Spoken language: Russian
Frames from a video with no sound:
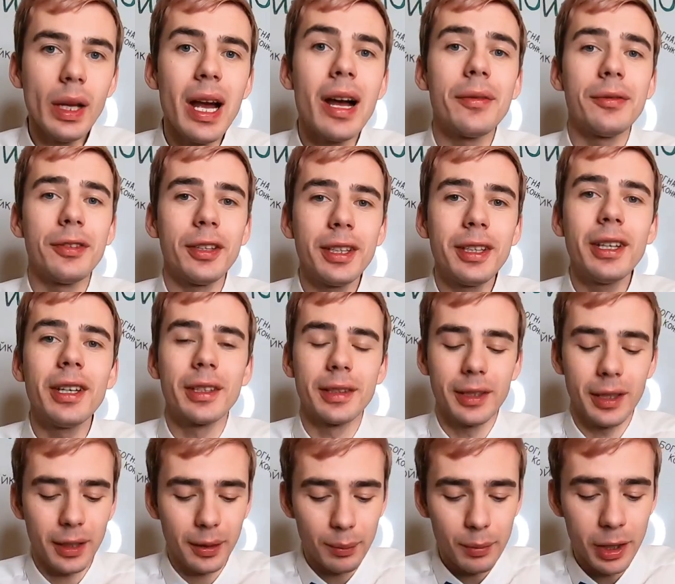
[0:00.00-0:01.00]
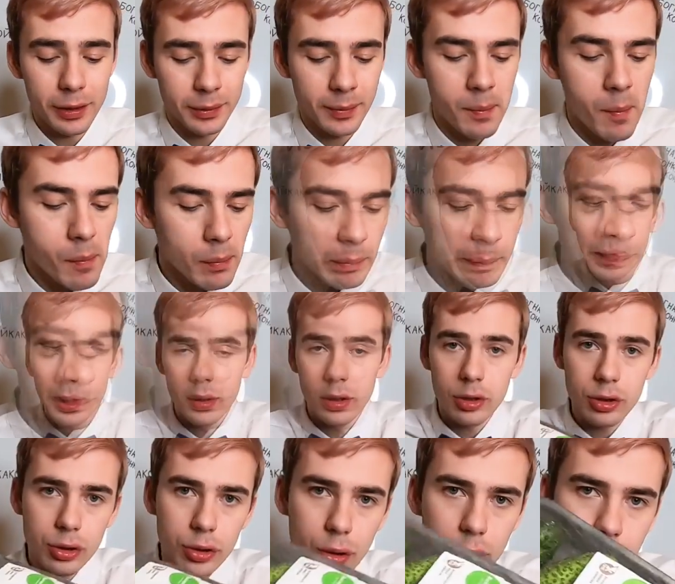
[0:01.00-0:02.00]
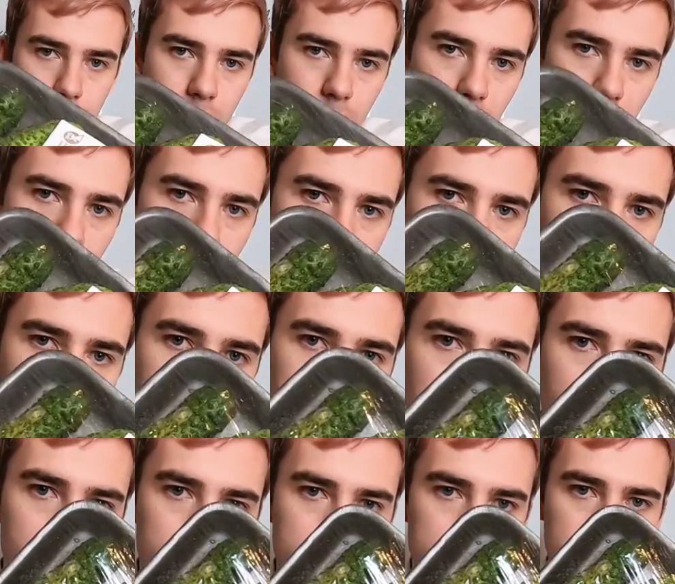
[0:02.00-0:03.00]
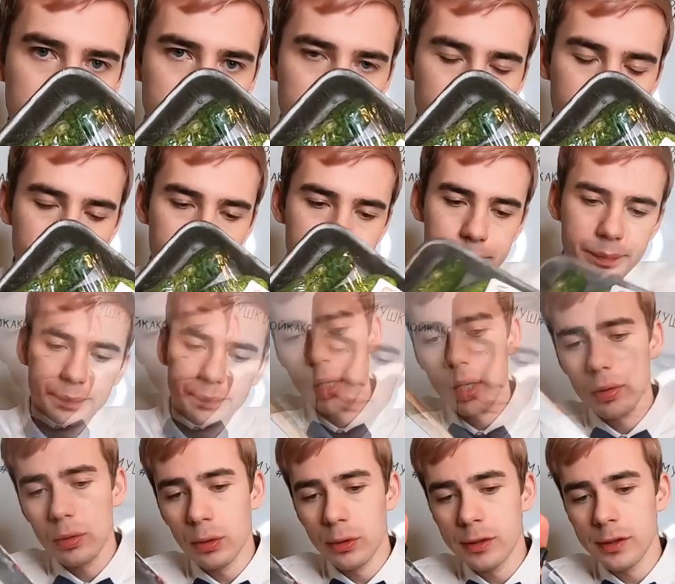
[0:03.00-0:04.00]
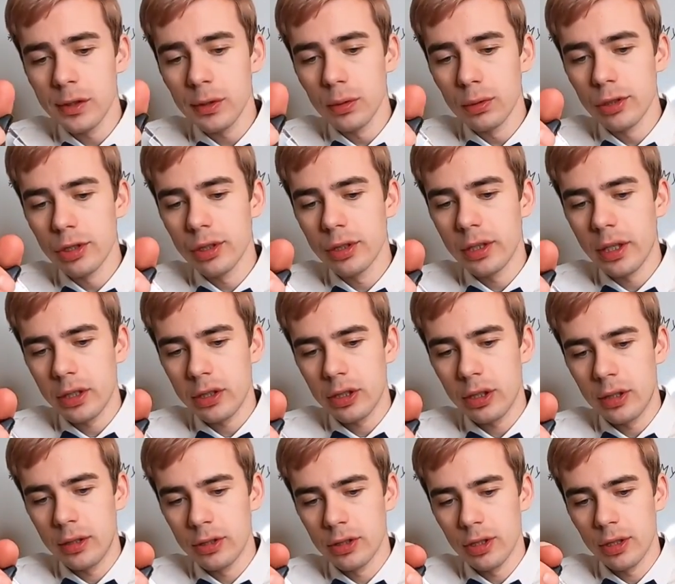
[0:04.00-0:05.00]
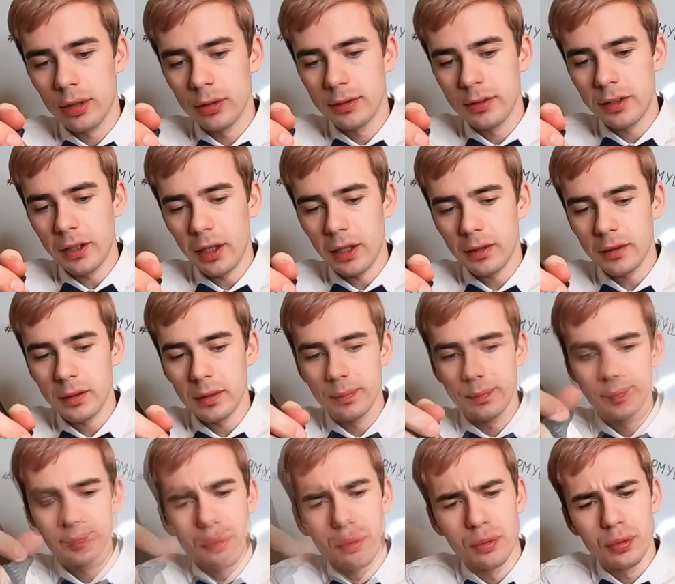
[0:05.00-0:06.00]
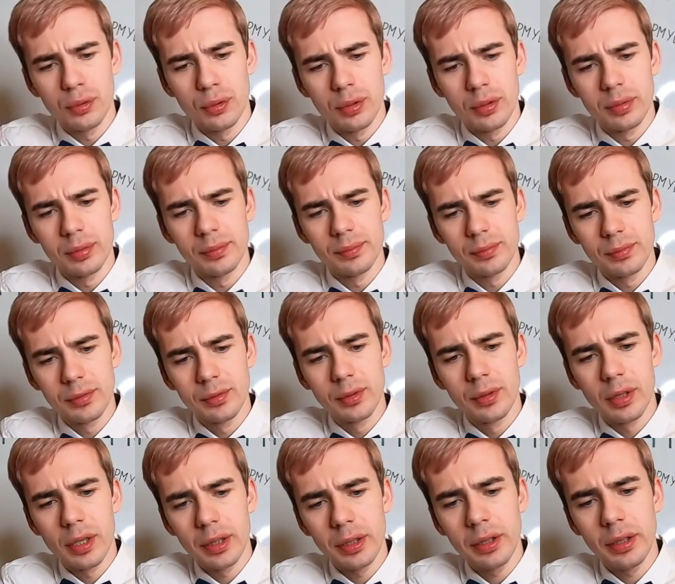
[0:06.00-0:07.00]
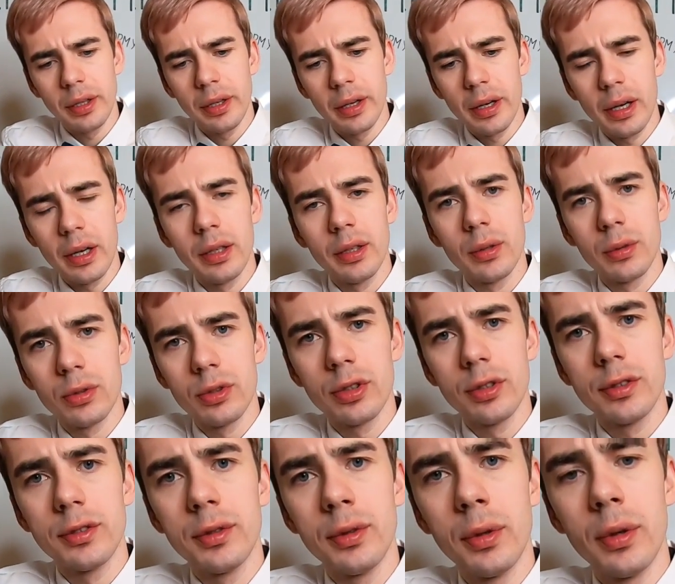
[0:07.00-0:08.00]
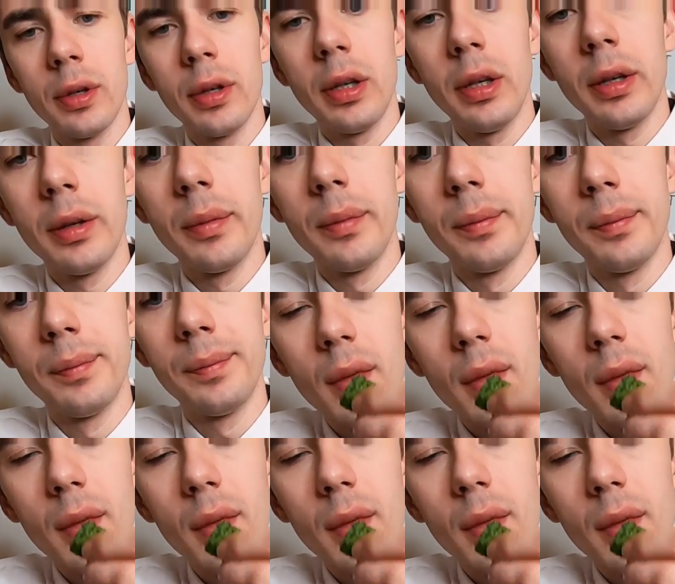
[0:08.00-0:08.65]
Офигенно, ребят. Еще у меня есть огурцы. Огурцы уже начали желтеть. Фу, ну они реально уже сдохли.